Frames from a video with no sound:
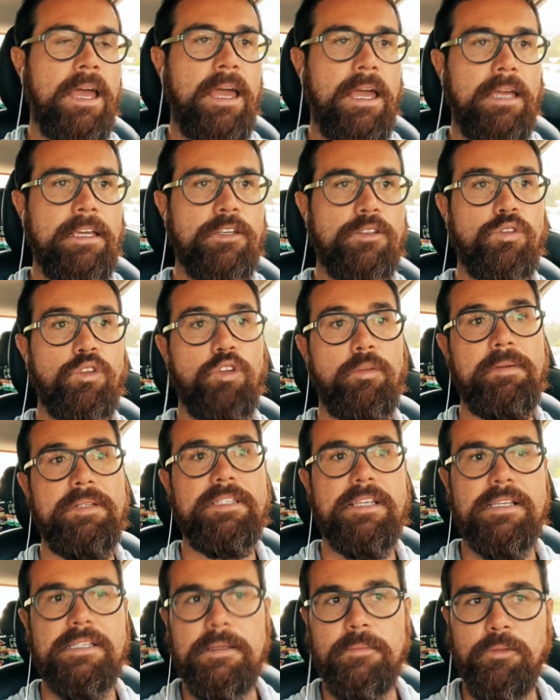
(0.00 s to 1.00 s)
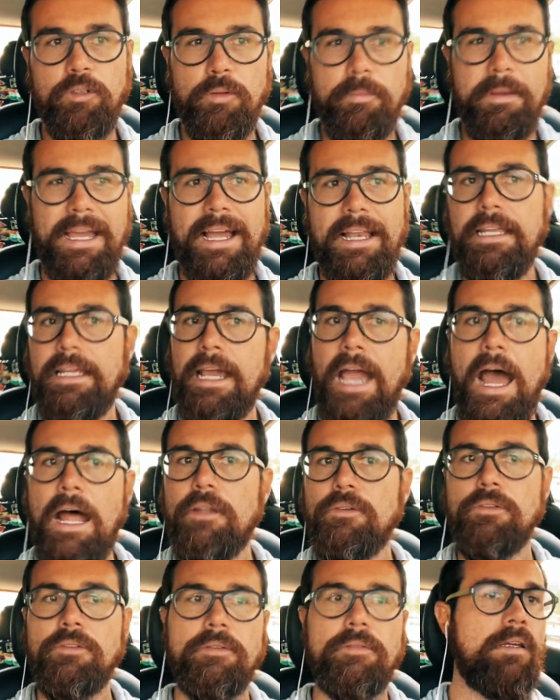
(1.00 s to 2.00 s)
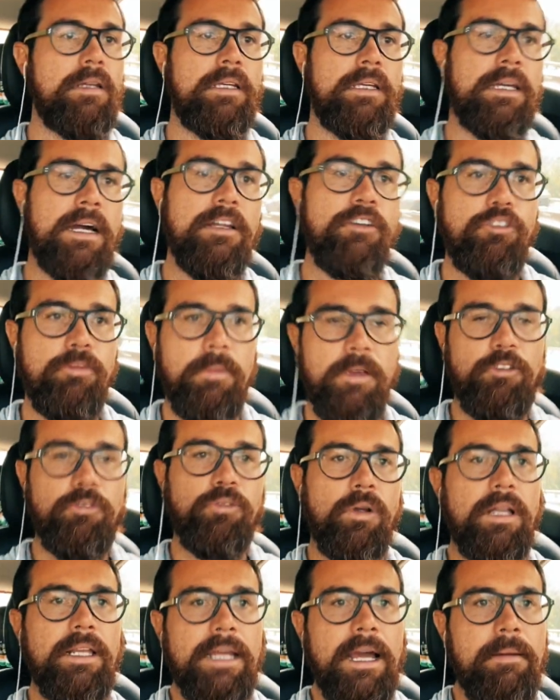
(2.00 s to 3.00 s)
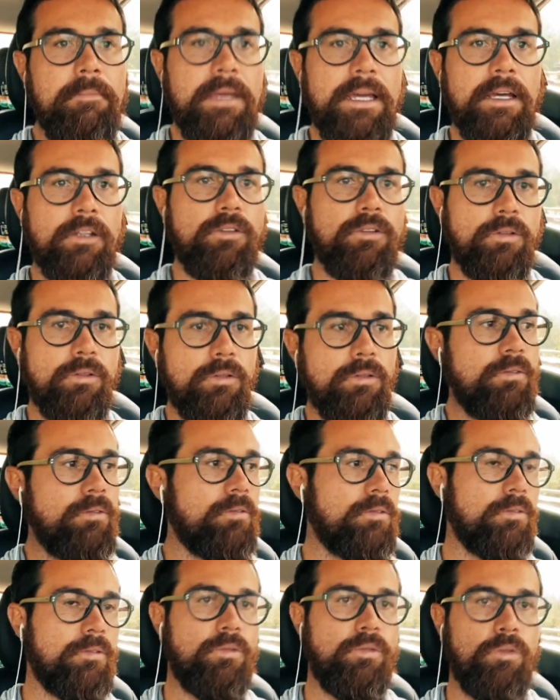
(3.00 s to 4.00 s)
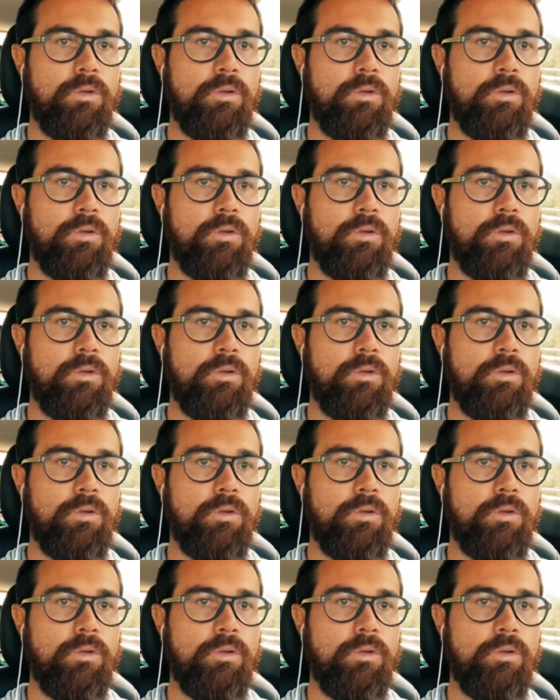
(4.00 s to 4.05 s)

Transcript: isso tudo precisa ser muito bem alinhado. E antes mesmo do alinhamento com,